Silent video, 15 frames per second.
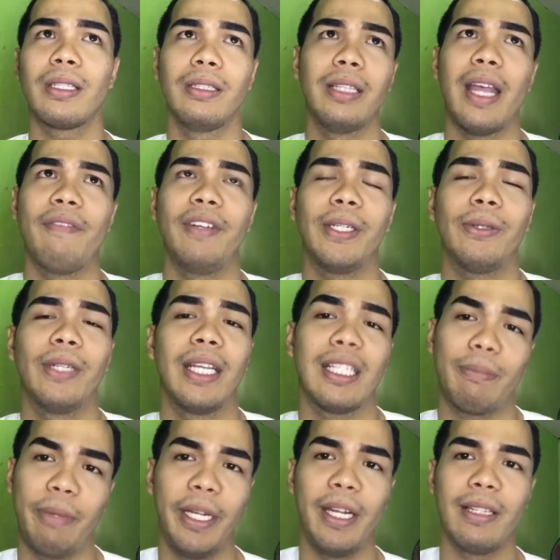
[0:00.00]
never ko
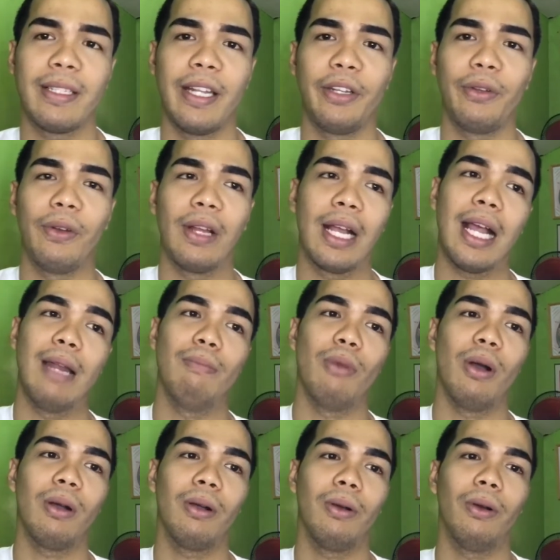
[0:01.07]
na-experience din yun ng kalbo
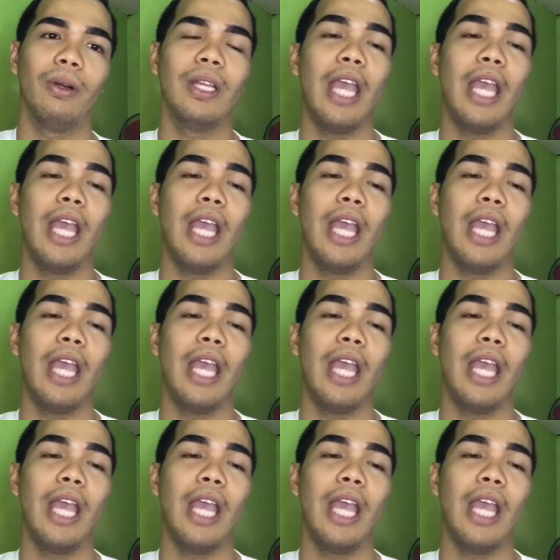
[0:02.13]
ako.